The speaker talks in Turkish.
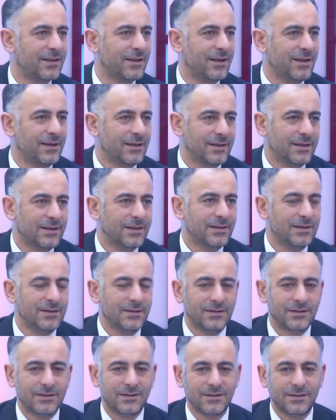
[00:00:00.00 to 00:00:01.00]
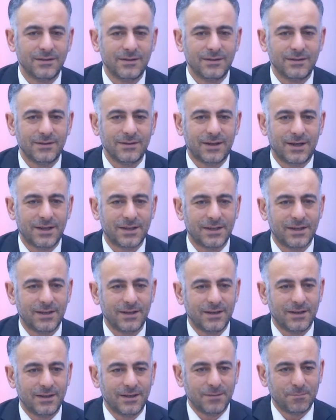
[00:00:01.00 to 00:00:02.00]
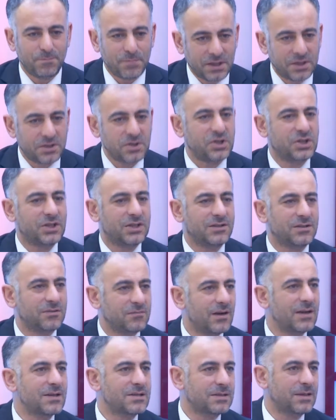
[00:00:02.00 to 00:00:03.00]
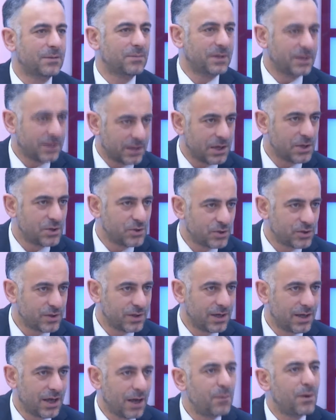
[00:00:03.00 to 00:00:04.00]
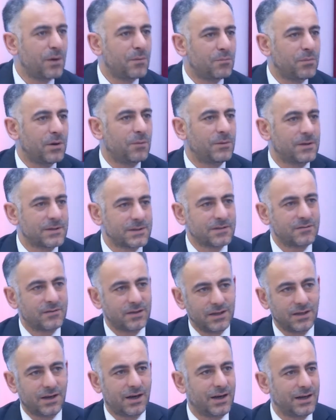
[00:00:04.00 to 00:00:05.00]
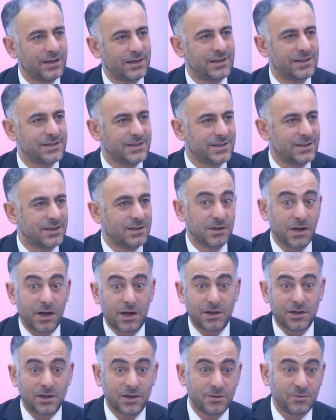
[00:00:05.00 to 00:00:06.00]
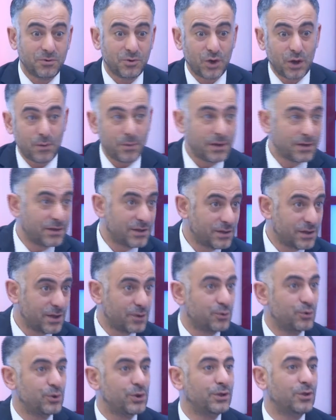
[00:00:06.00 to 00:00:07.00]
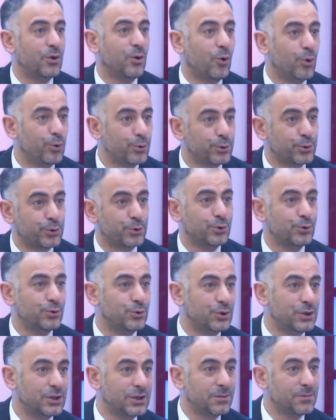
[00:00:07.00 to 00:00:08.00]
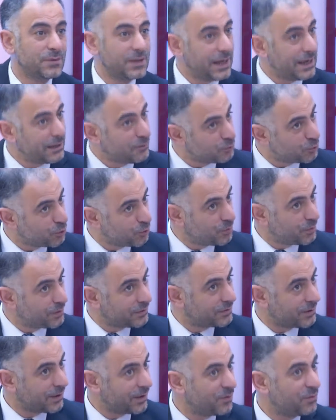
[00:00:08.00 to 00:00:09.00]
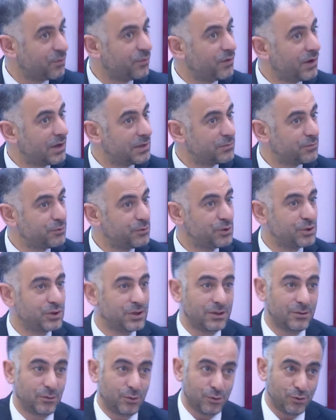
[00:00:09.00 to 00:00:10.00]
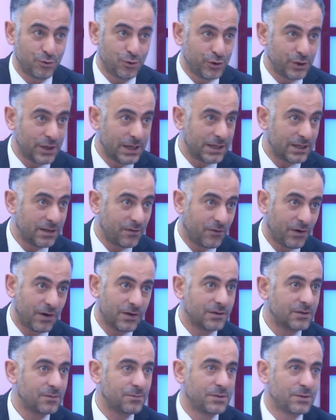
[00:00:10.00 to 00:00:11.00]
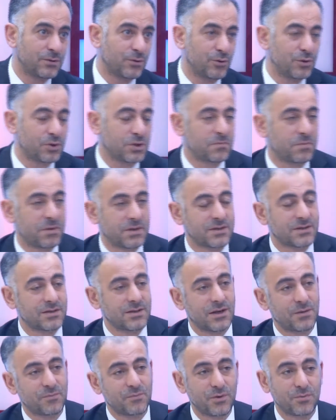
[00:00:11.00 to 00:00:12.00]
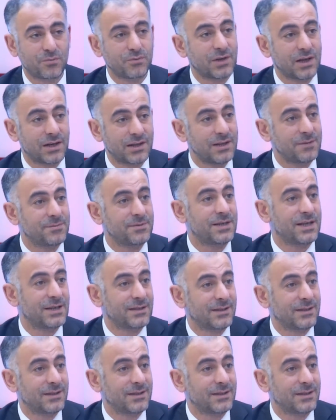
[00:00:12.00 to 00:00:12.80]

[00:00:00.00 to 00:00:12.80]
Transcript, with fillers: Evet. E, hani bir ışıltı varsa bir gençte hemen babası veya ailesi yani işte hemen kısa sürede olsun işte bir de ekonomik tarafı var bu işin oyuncu evet. üzerinde farklı psikolojik baskı yapıyor. Ama işte altyapıda